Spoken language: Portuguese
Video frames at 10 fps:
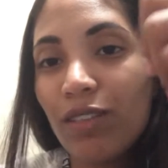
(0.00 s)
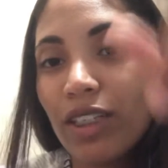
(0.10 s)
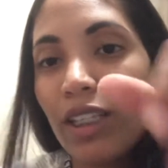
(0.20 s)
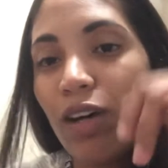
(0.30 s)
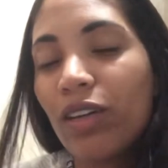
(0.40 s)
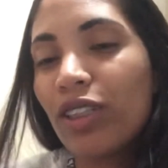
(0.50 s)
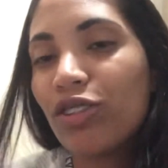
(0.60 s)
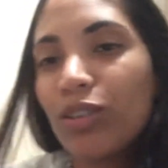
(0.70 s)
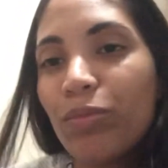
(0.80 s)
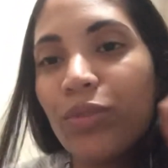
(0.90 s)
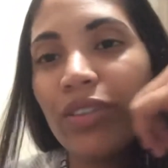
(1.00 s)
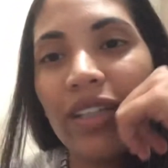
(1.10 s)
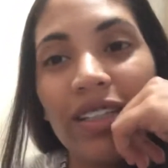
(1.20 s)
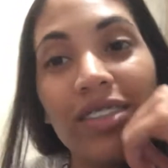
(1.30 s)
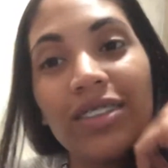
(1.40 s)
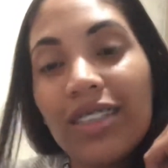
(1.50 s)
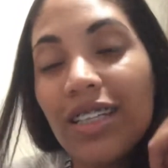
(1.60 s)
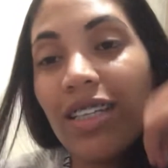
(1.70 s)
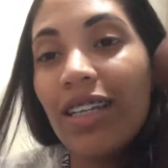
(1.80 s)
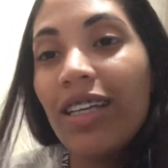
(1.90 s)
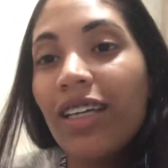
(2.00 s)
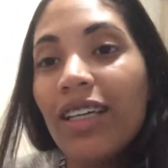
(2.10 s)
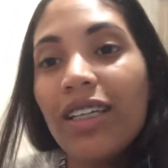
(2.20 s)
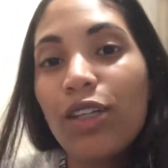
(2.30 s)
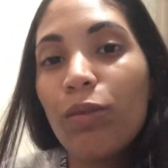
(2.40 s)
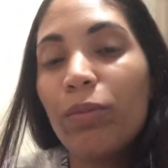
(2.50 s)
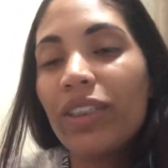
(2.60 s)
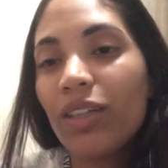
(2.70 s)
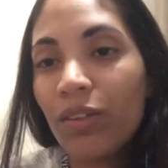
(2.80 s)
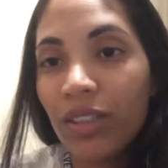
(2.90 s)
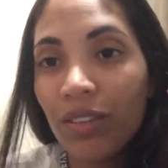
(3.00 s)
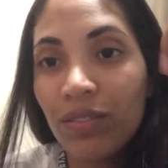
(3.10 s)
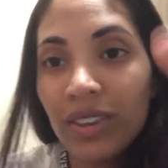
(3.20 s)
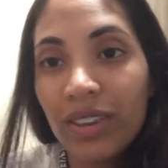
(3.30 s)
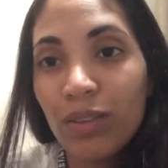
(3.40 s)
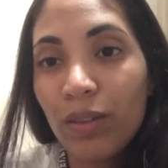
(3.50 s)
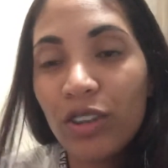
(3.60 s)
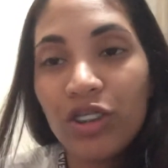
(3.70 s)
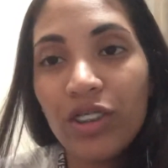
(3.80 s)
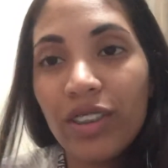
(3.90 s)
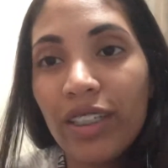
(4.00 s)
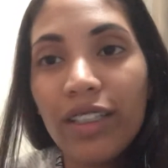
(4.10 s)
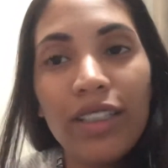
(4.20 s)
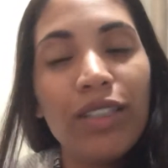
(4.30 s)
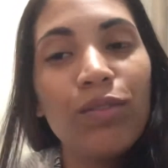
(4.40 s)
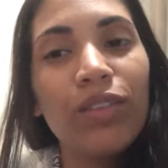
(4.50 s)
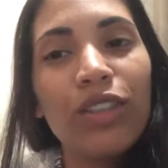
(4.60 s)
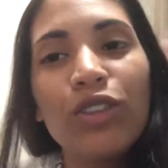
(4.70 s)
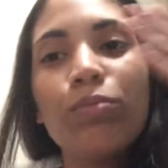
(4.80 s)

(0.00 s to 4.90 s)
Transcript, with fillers: no canal, que ajuda muito a crescer. E comentar o que, que vocês estão achando aí. Um grande